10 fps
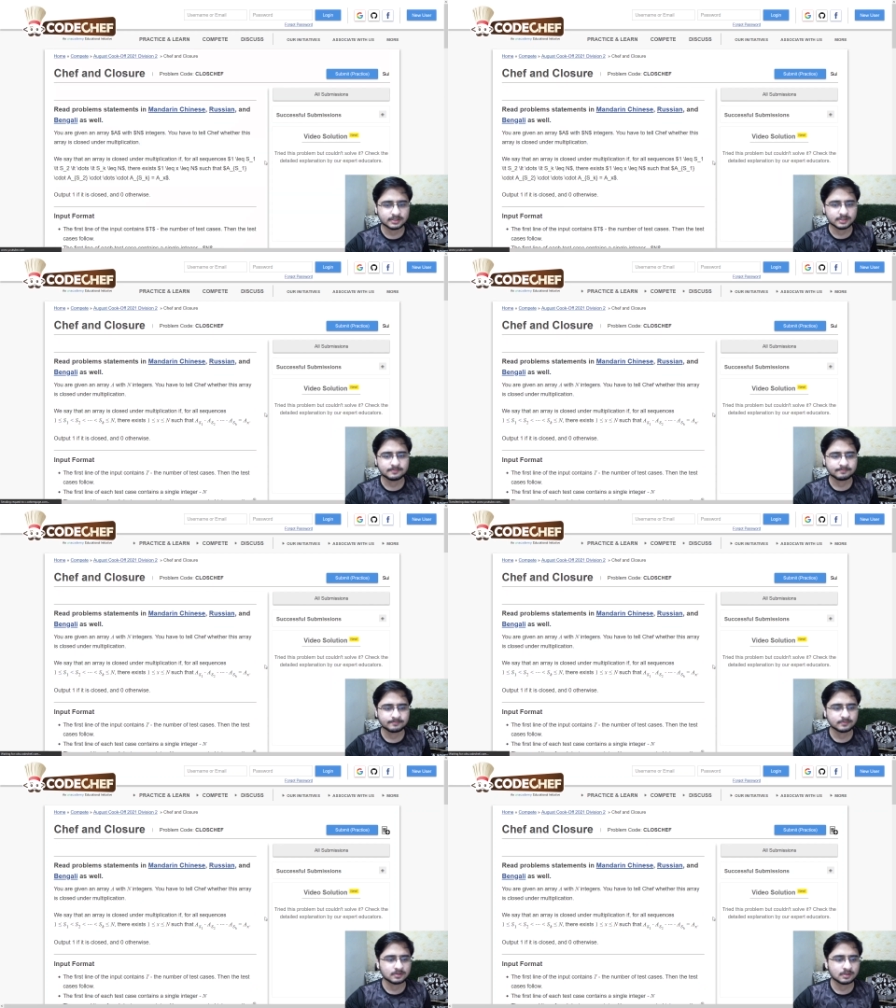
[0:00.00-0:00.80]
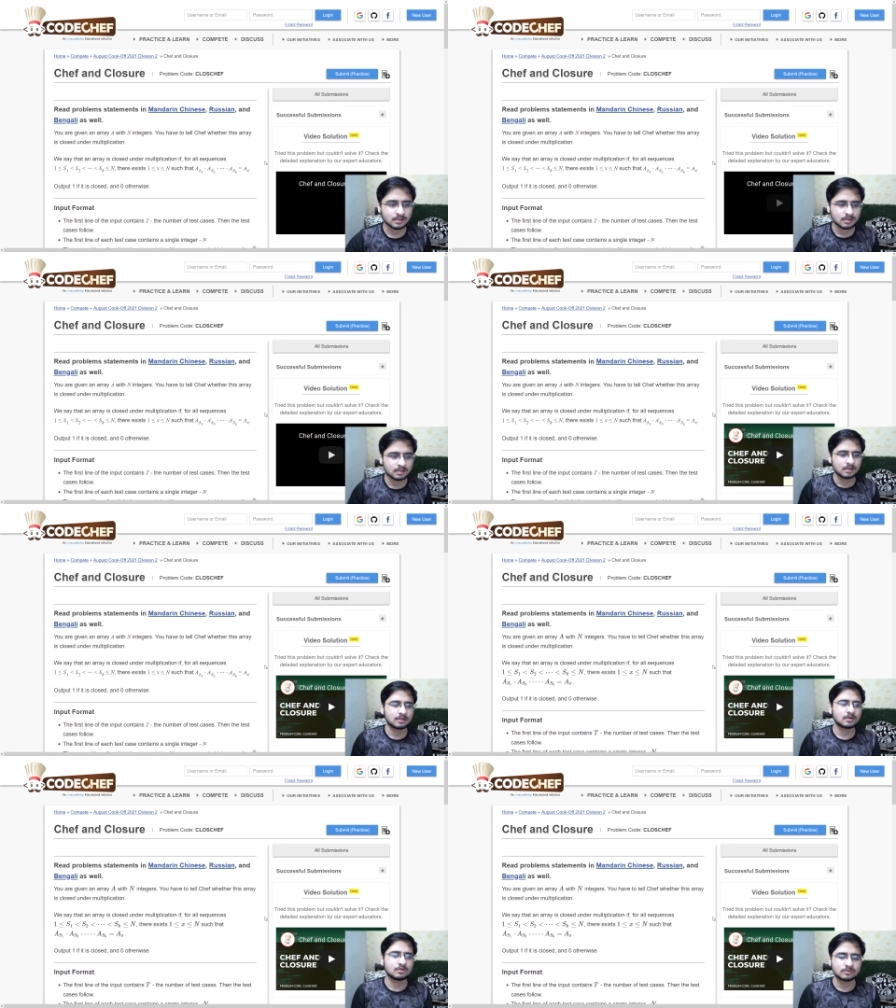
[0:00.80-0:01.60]
हैं
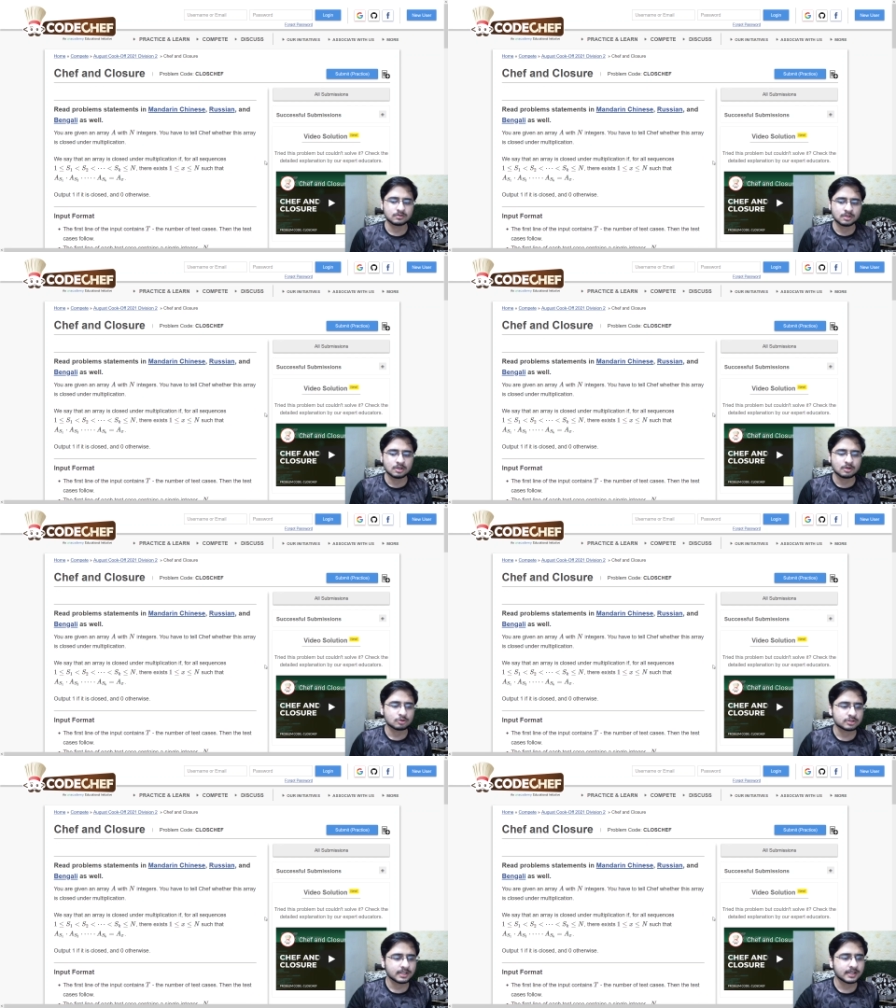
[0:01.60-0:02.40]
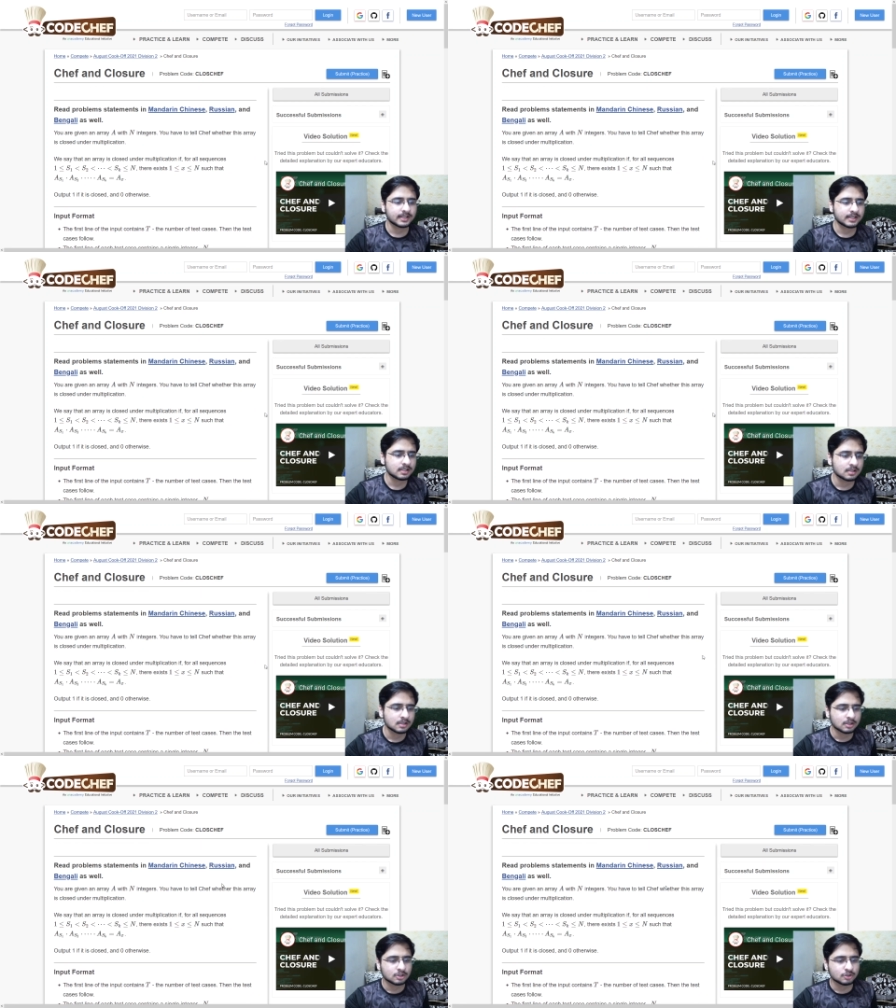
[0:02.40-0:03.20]
देखो क्वेश्चन क्या कह रहा है
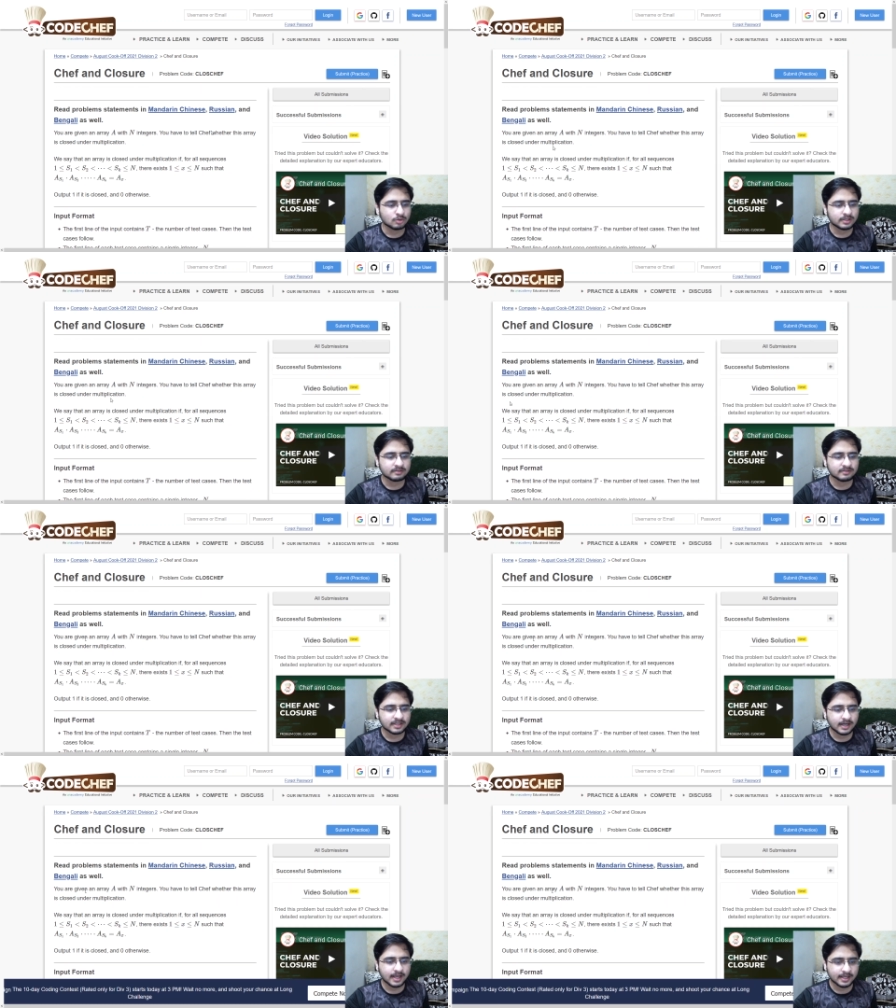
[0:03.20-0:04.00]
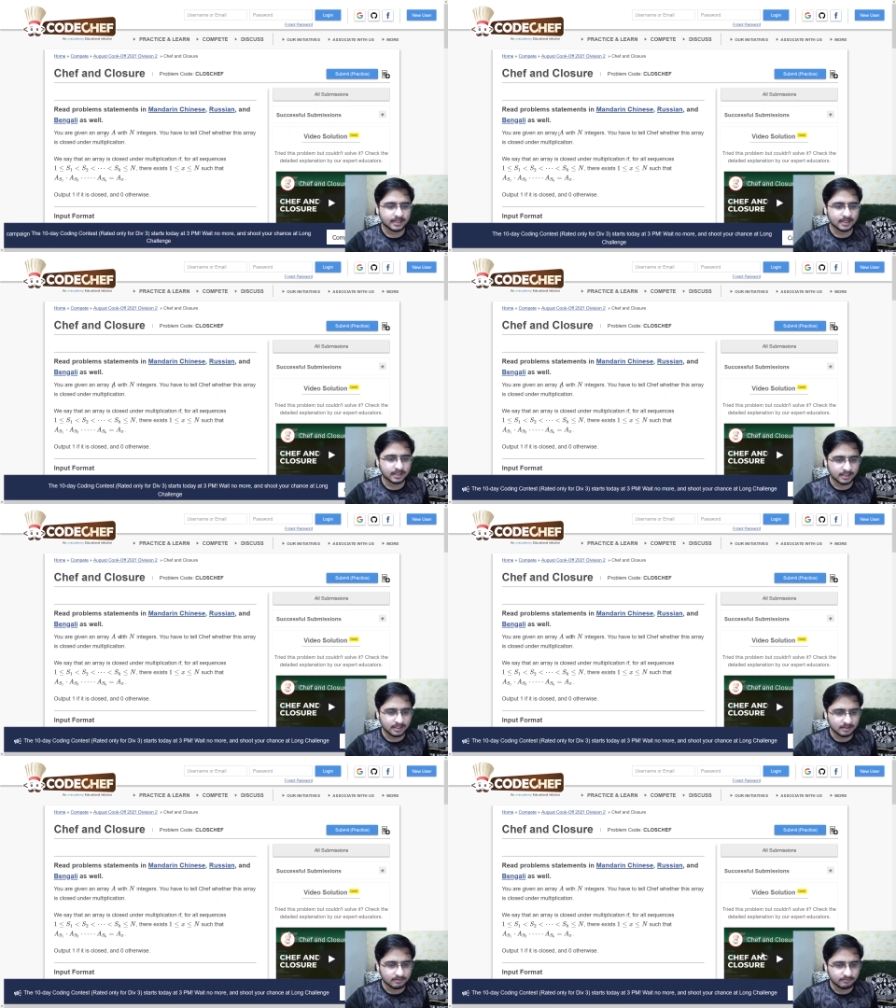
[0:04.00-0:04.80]
यू आर गिवन एन एरे ए
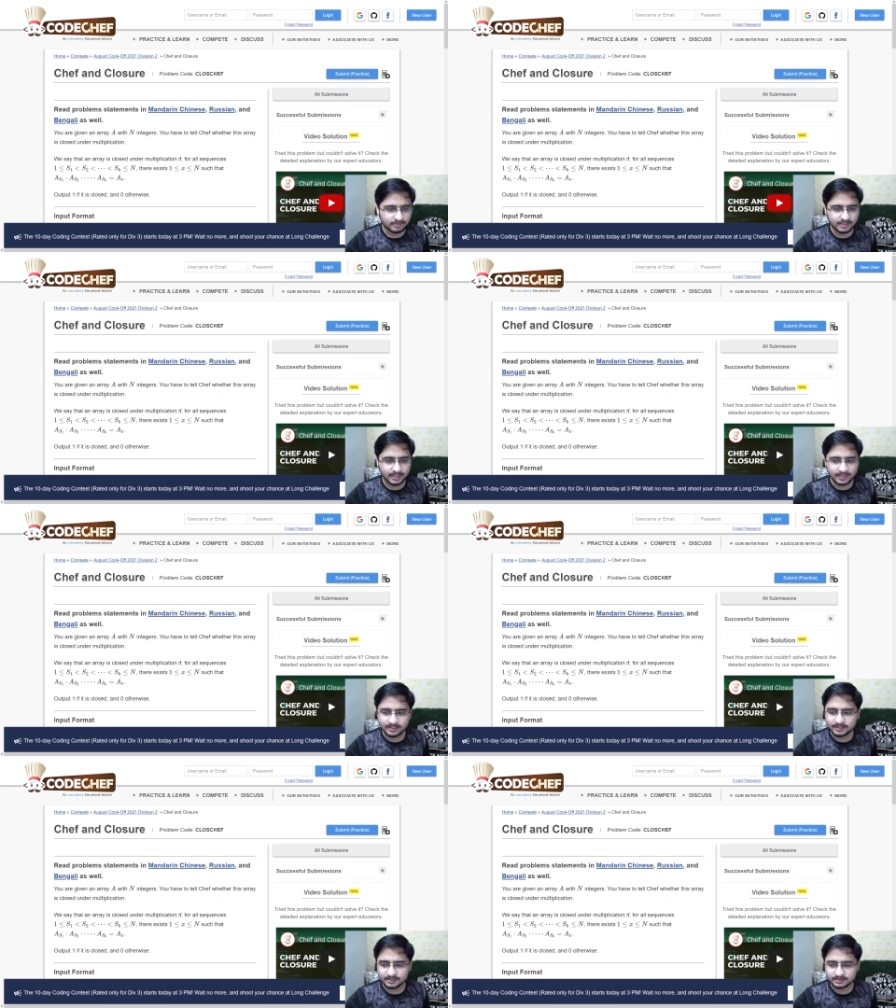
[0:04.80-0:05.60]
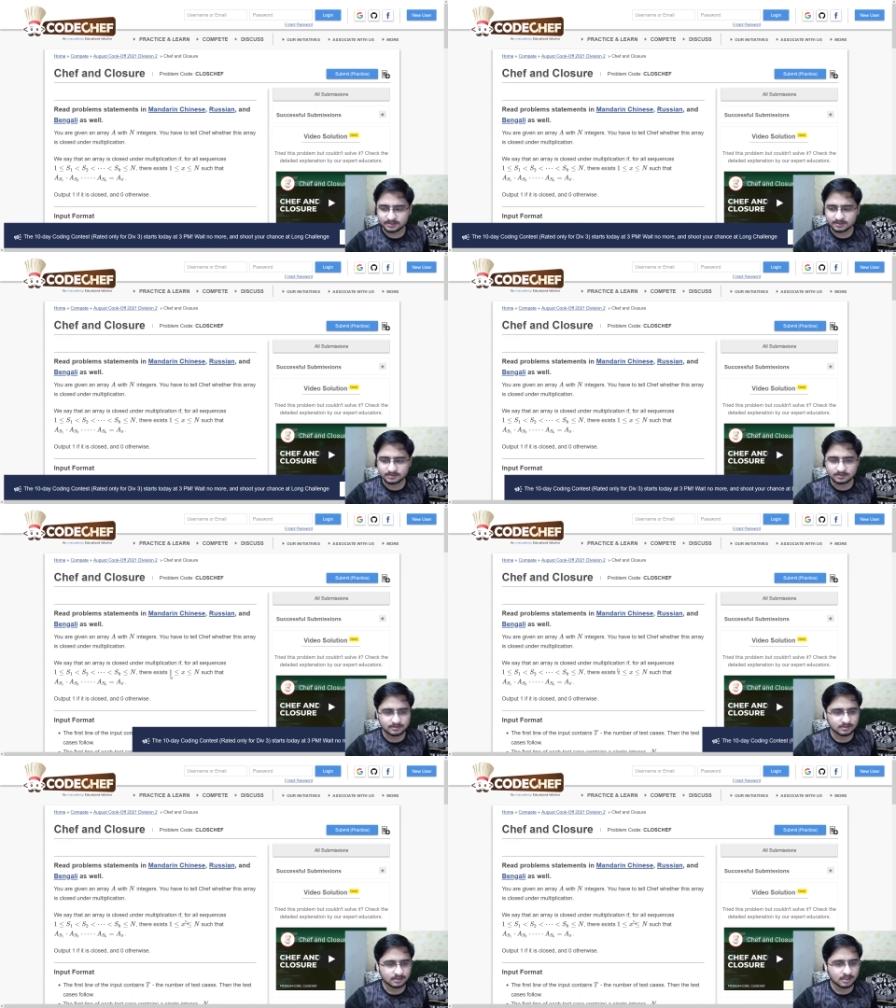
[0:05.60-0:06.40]
विद एन इंटीजर्स
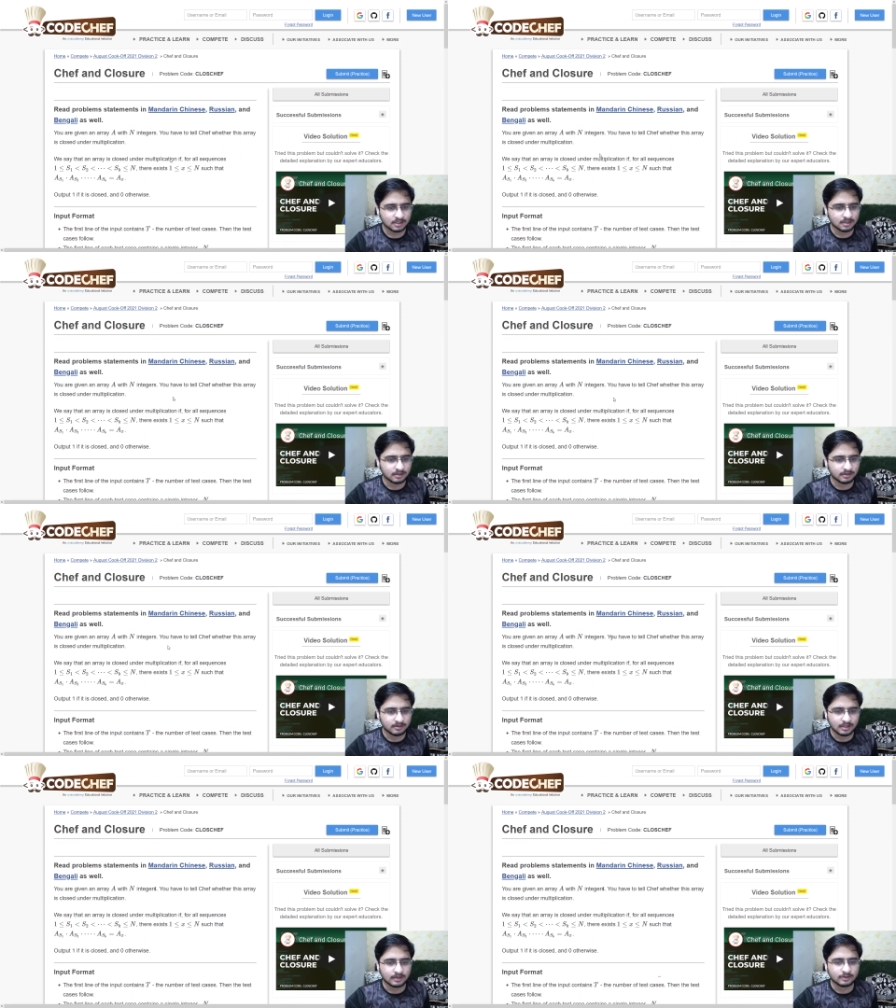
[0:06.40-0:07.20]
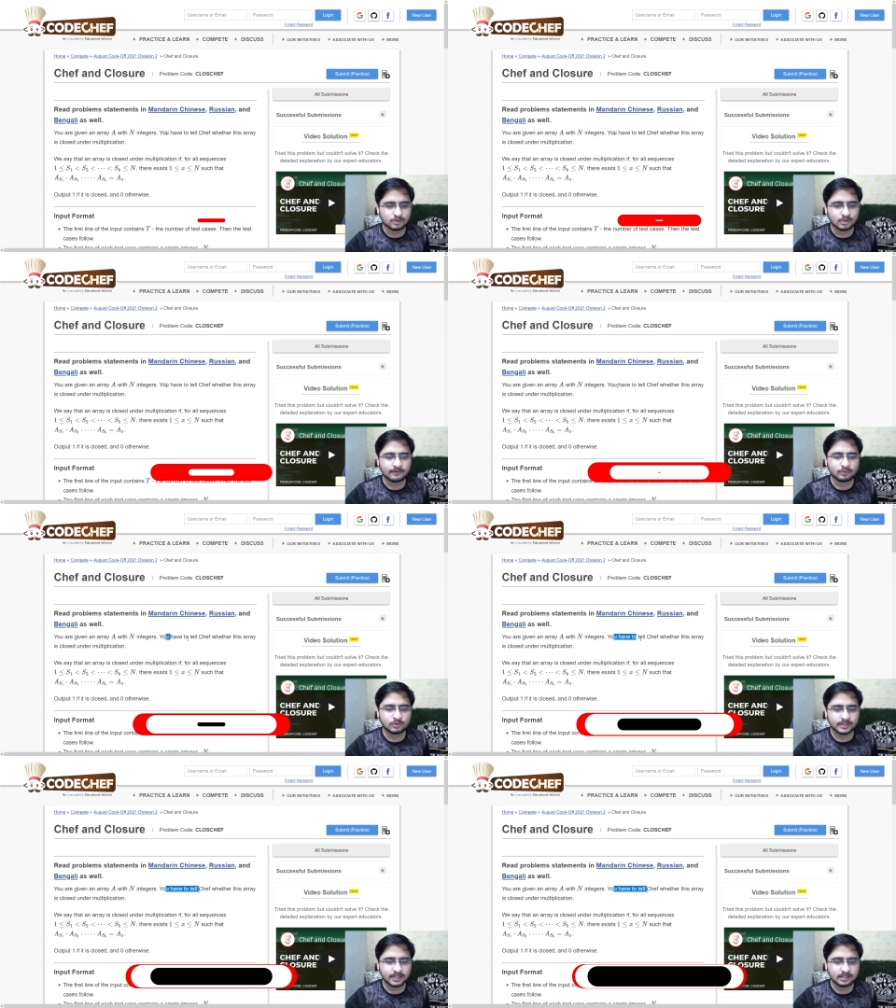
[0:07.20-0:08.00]
यू हैव टू
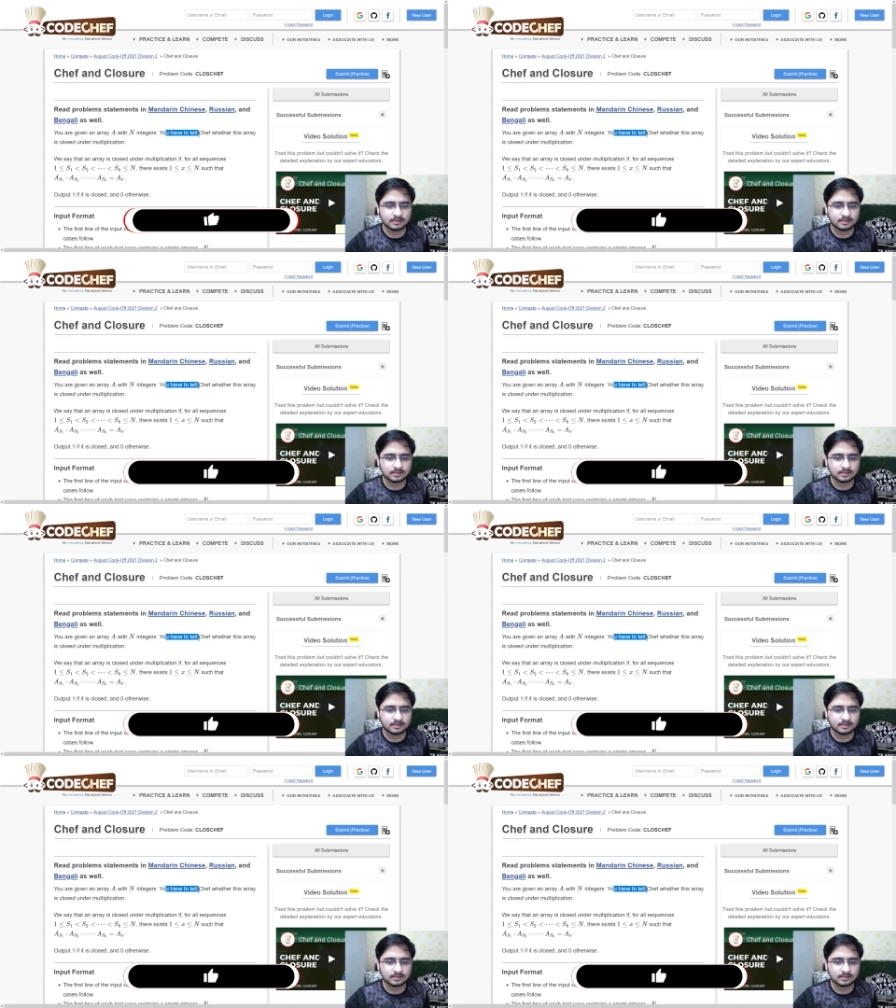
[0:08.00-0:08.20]
टेल